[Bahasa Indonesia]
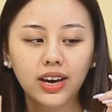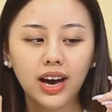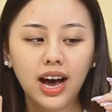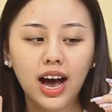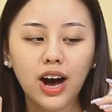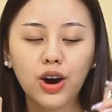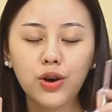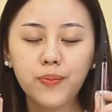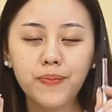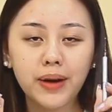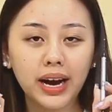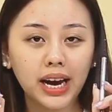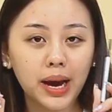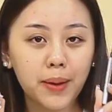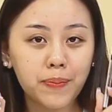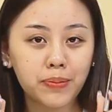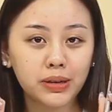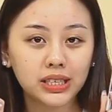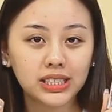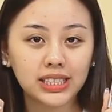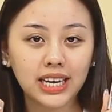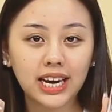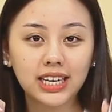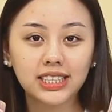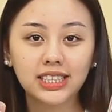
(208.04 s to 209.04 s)
Aku pakai
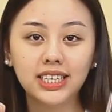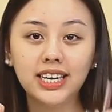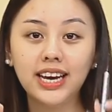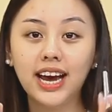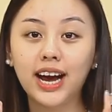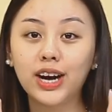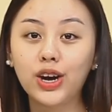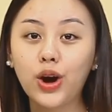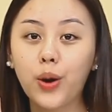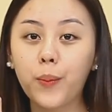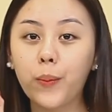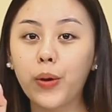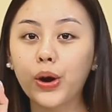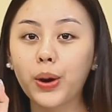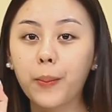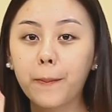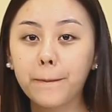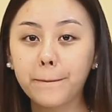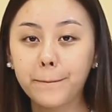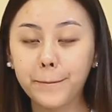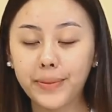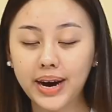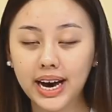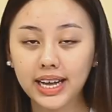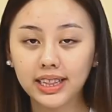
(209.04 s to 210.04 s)
precisely yang nomor 4,
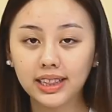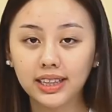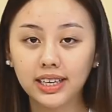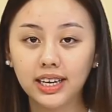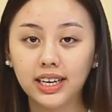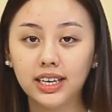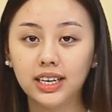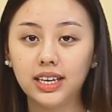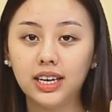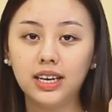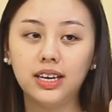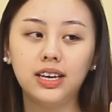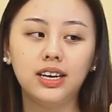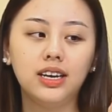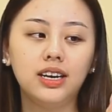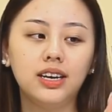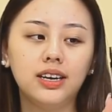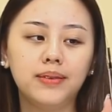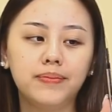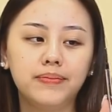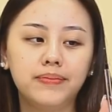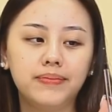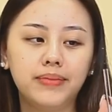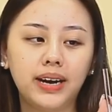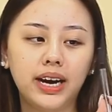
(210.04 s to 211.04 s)
ini
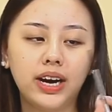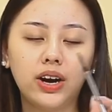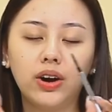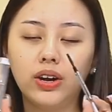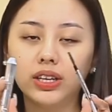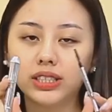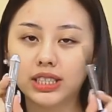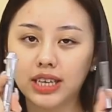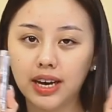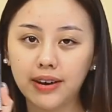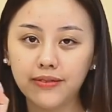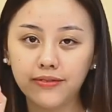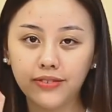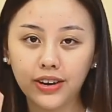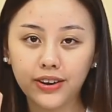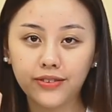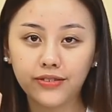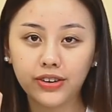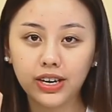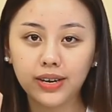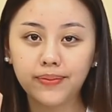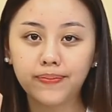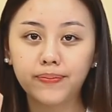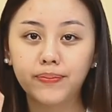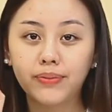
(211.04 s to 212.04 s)
my all time
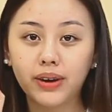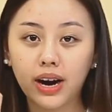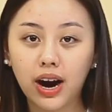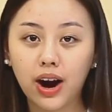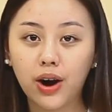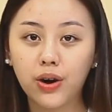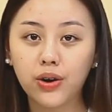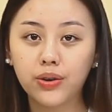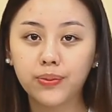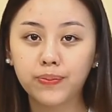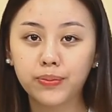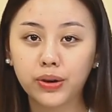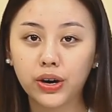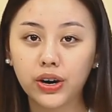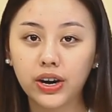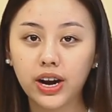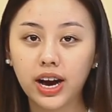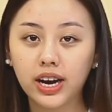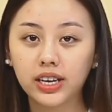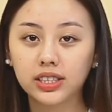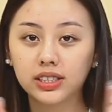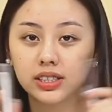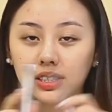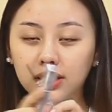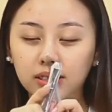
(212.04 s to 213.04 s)
favorite brow
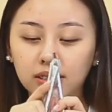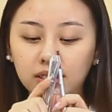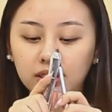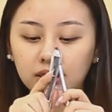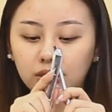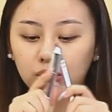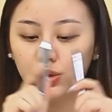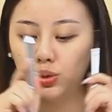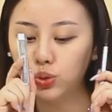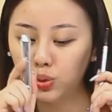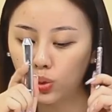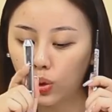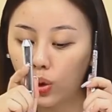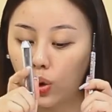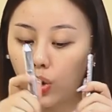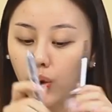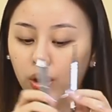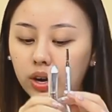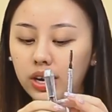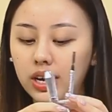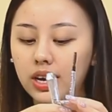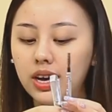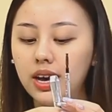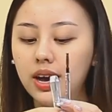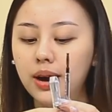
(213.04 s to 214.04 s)
products duo.
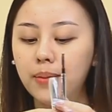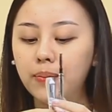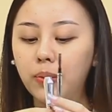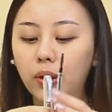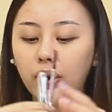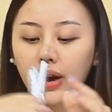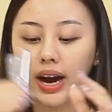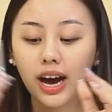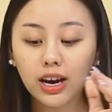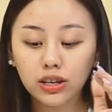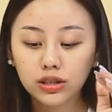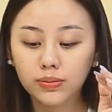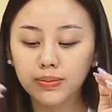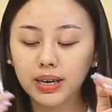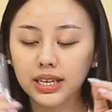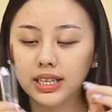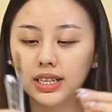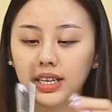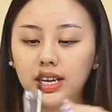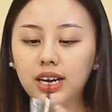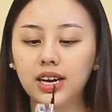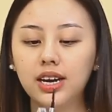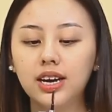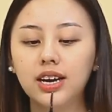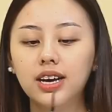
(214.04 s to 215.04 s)
Pokoknya harus buat
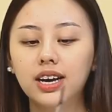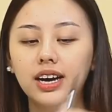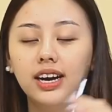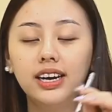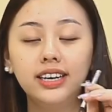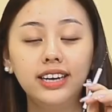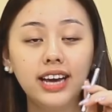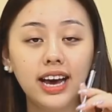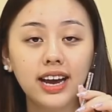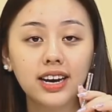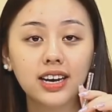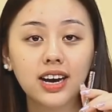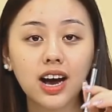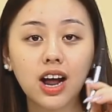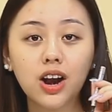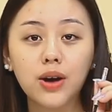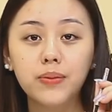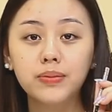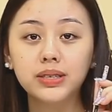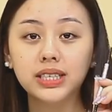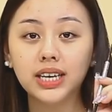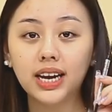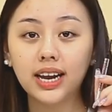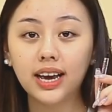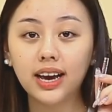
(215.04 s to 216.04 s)
nih. Dan kalau
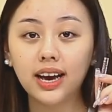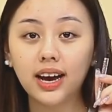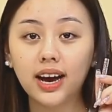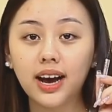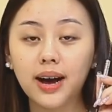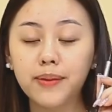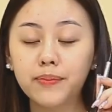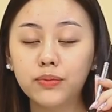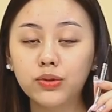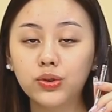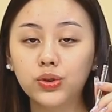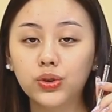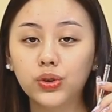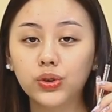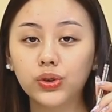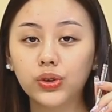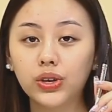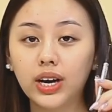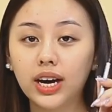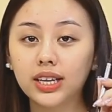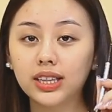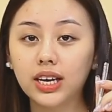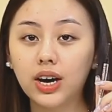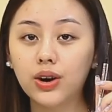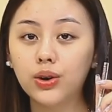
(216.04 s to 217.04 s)
misalnya kamu
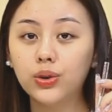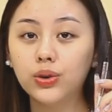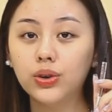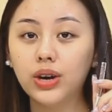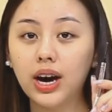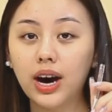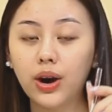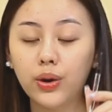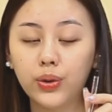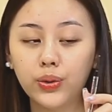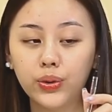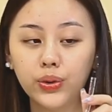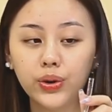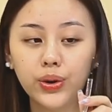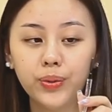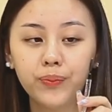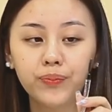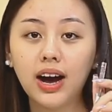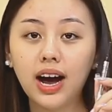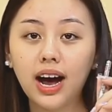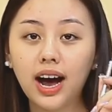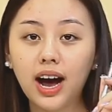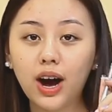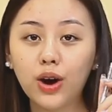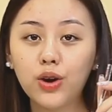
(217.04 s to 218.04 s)
nggak tahu aku,
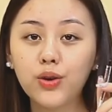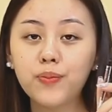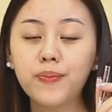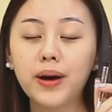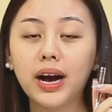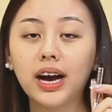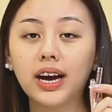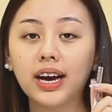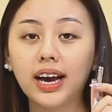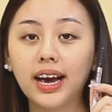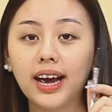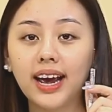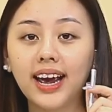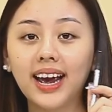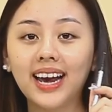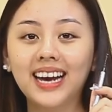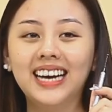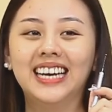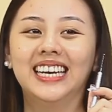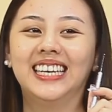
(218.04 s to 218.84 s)
aku pakai